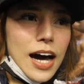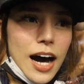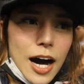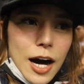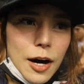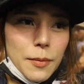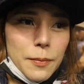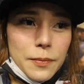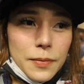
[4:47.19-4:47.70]

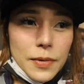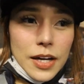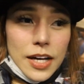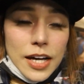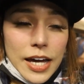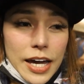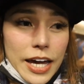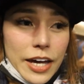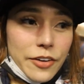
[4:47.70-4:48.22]
Um,
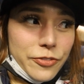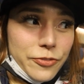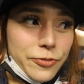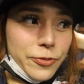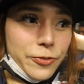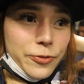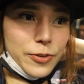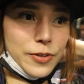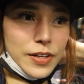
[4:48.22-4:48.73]
if
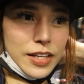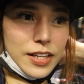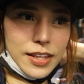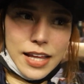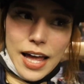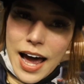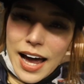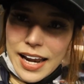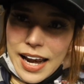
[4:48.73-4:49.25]

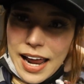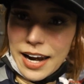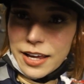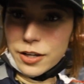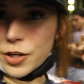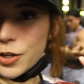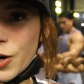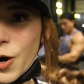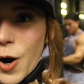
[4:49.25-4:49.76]
naaalala
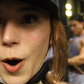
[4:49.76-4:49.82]
nyo yung